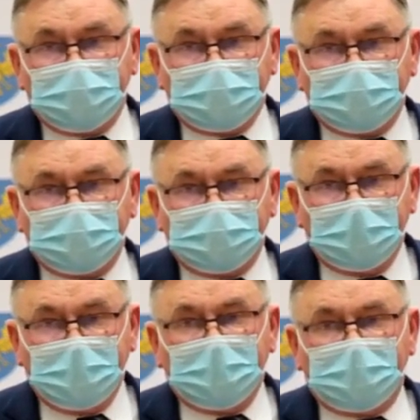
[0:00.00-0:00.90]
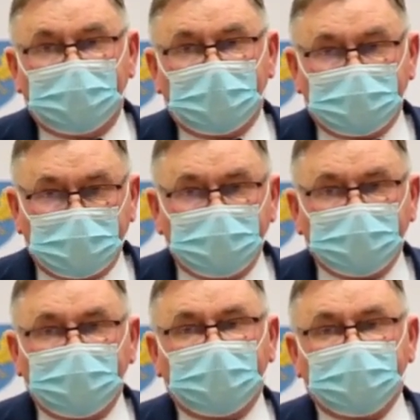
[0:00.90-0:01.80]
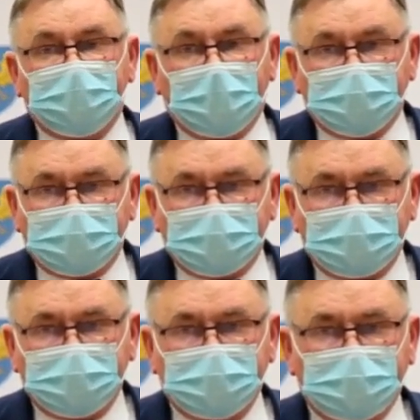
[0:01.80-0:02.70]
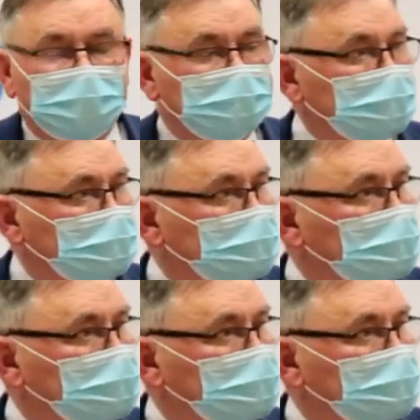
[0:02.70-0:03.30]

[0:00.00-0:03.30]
będą głównie wody polskie. A więc